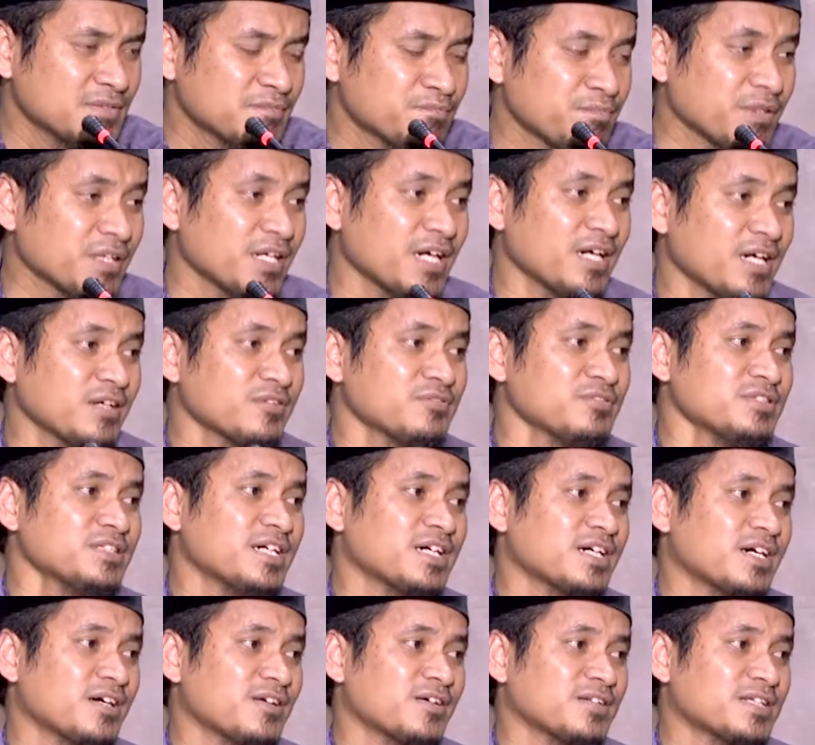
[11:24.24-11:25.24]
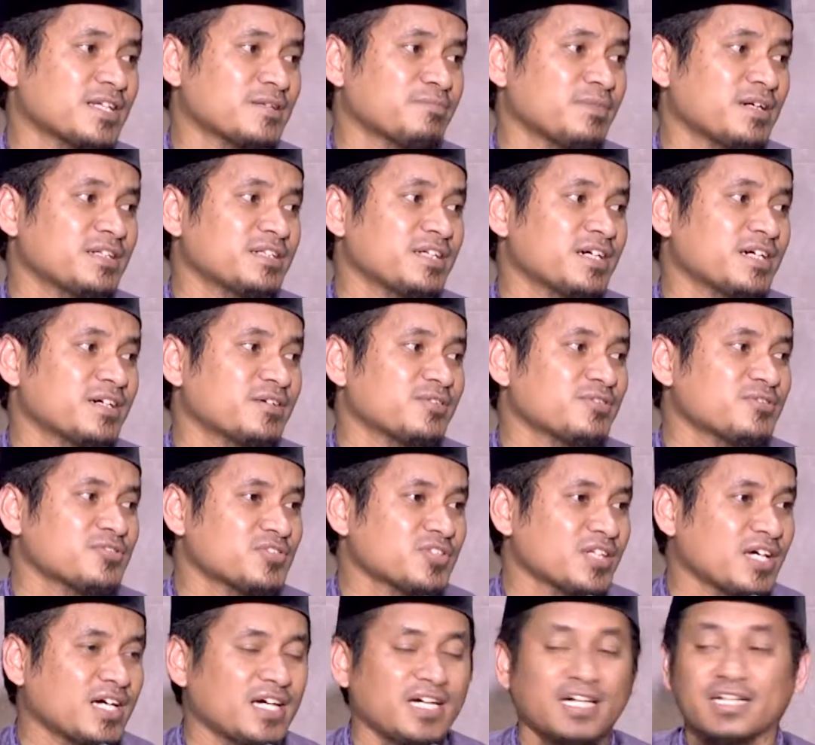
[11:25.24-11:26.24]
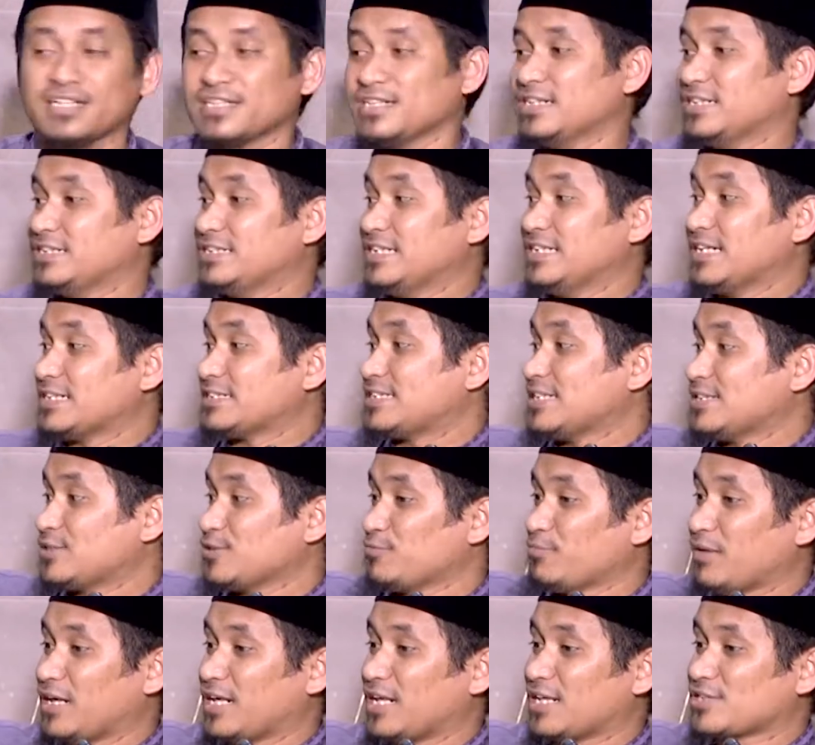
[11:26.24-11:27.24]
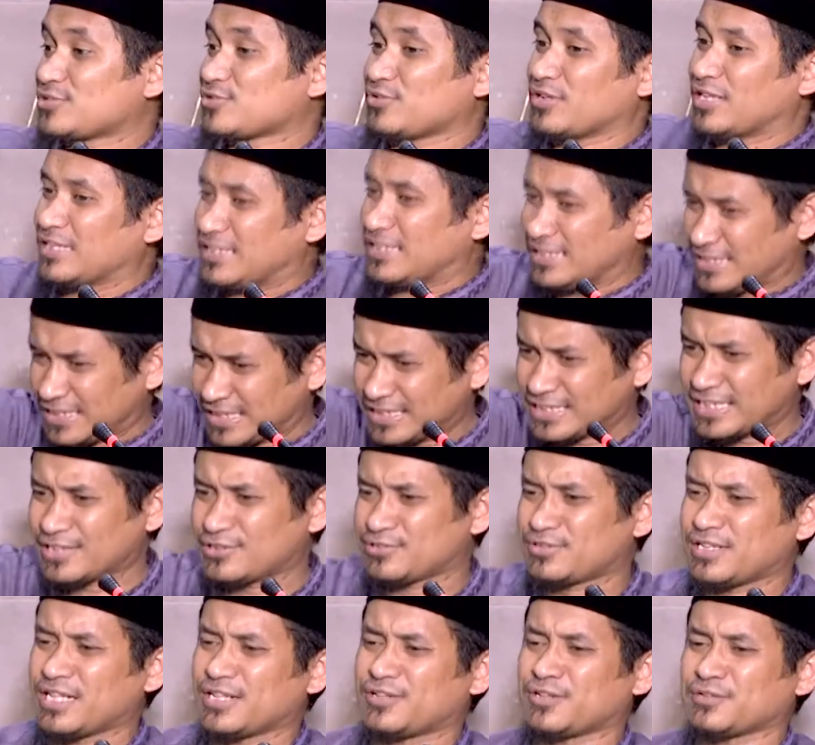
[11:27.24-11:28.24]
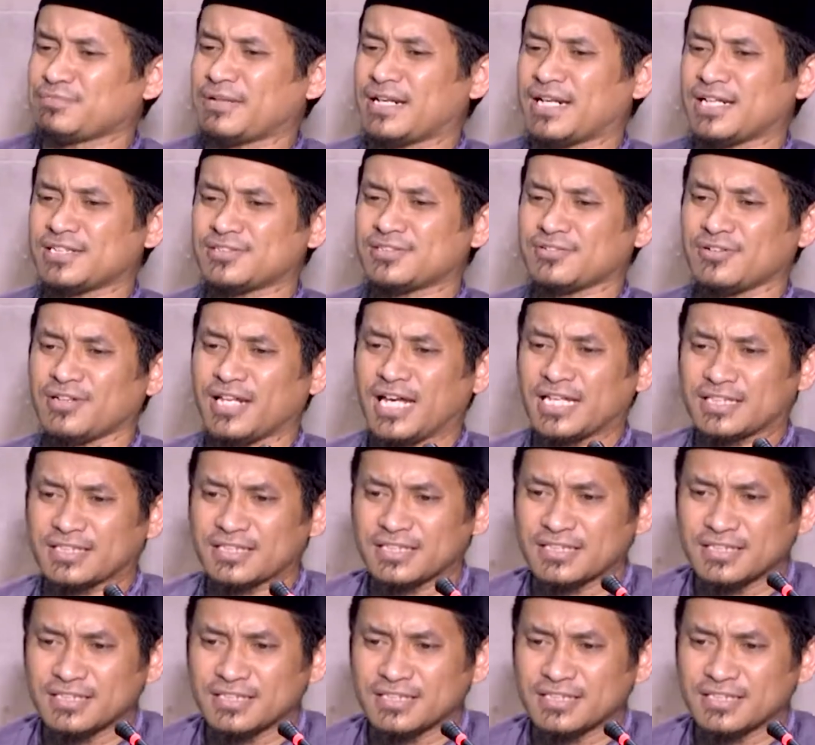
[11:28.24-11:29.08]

Pengaruhnya kalau teman yang rusak, yang situ malah sholat, kita juga ikut malah sholat.